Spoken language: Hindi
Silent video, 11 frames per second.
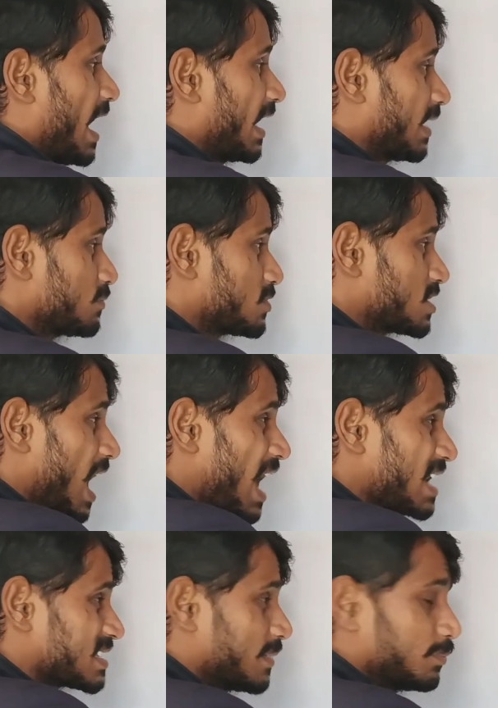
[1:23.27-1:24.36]
अगर हम
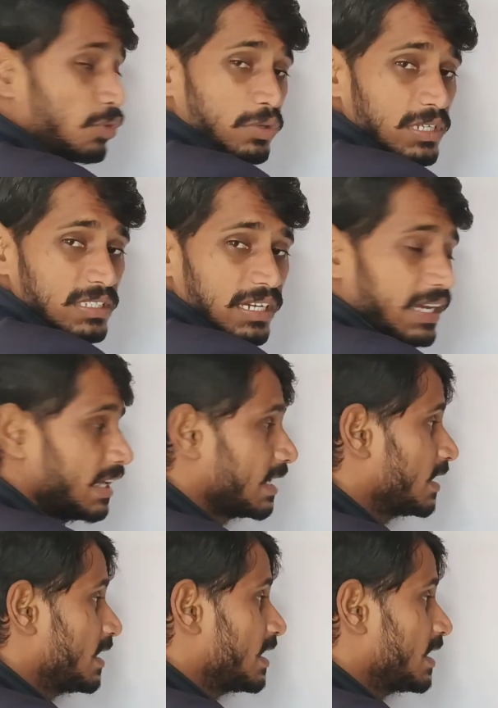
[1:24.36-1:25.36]
चार शब्दों की जगह